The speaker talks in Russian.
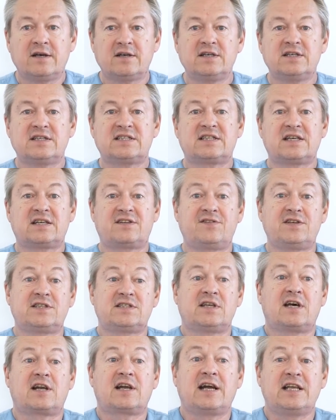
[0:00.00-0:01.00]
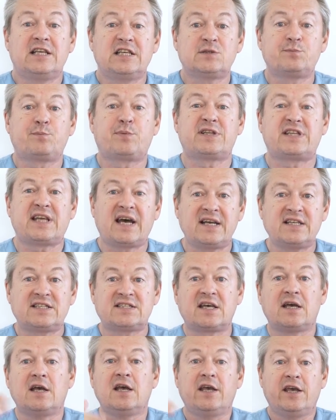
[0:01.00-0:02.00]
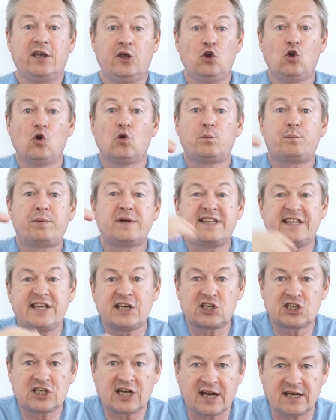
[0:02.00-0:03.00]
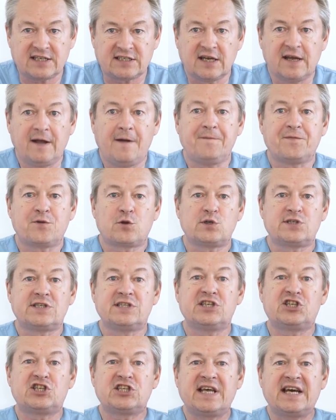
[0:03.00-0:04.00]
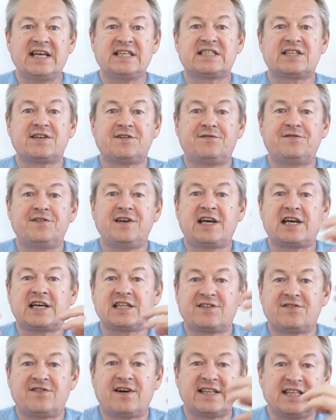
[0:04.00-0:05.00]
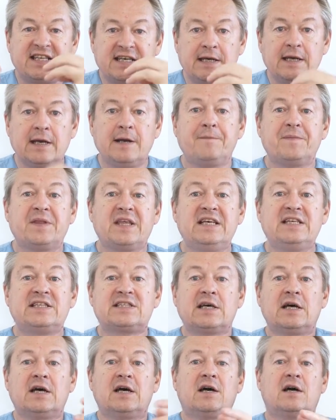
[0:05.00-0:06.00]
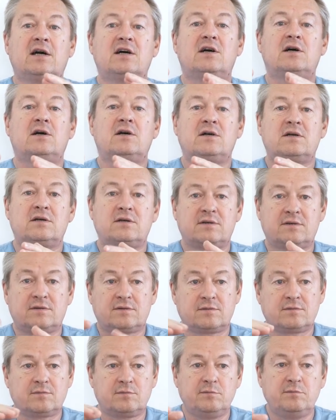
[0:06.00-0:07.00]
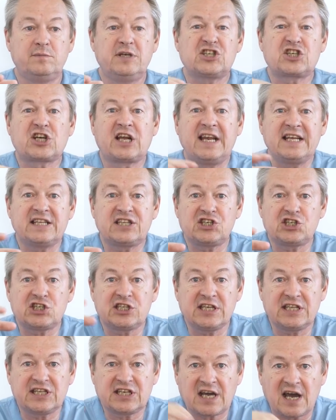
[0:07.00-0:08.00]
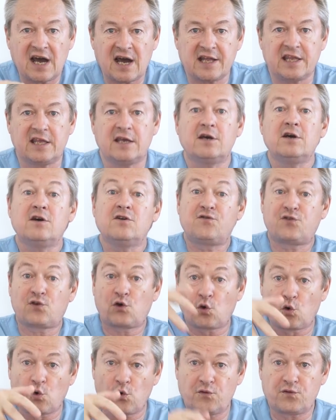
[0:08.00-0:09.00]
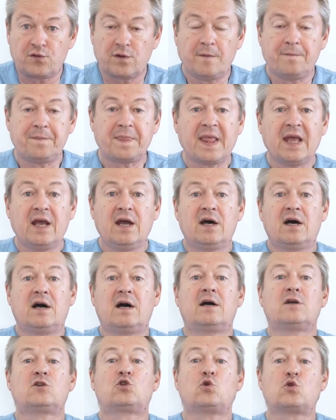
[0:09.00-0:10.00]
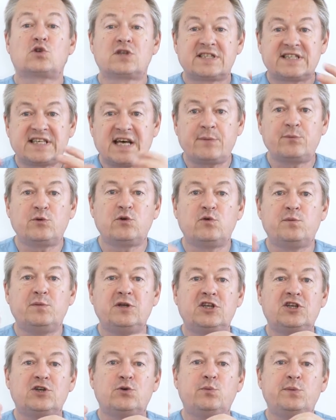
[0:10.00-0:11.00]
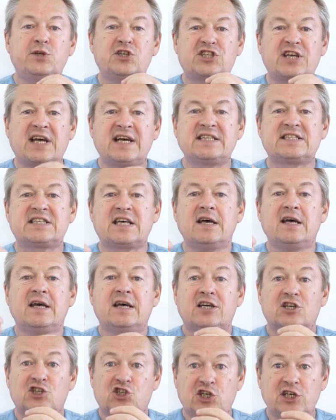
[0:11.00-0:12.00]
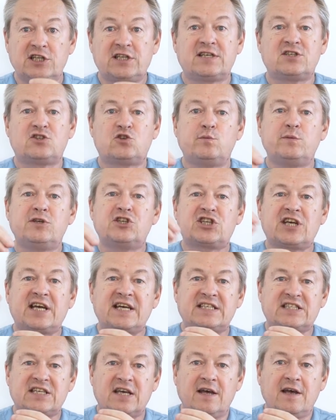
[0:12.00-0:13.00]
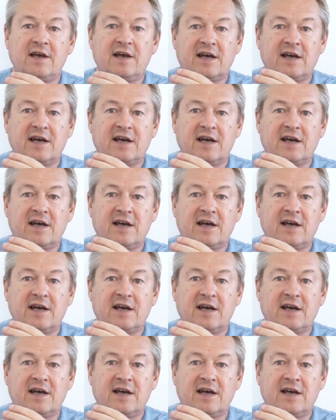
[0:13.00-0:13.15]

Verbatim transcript: э, соответственно, организм пытается ее поддержать. То есть начинается выход воды из э, межклеточной ткани в кровь. А то же самое уменьшается жидкость, уменьшается